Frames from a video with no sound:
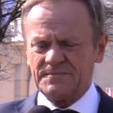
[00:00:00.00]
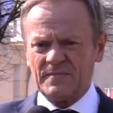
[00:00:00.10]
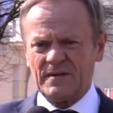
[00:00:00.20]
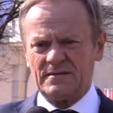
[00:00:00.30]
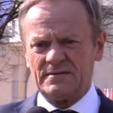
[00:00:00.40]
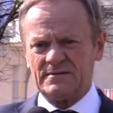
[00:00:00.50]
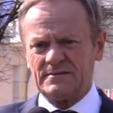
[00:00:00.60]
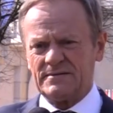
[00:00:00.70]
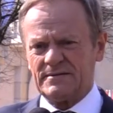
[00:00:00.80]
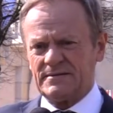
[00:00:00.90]
Y, y,
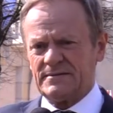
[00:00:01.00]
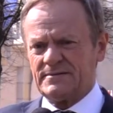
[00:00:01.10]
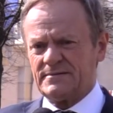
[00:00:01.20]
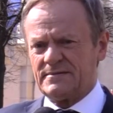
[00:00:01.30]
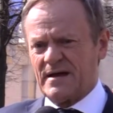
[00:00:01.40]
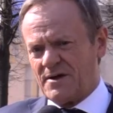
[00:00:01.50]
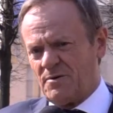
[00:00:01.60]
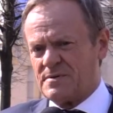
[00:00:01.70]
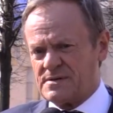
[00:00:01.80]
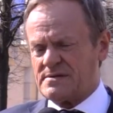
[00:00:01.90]
ta
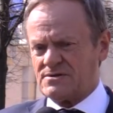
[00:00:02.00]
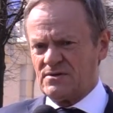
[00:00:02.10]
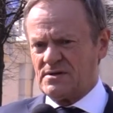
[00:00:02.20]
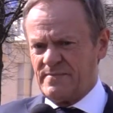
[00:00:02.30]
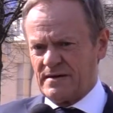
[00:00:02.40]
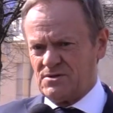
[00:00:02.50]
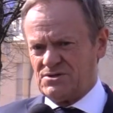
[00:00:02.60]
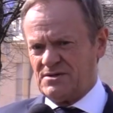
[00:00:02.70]
jego pozycja ciągle jest bardzo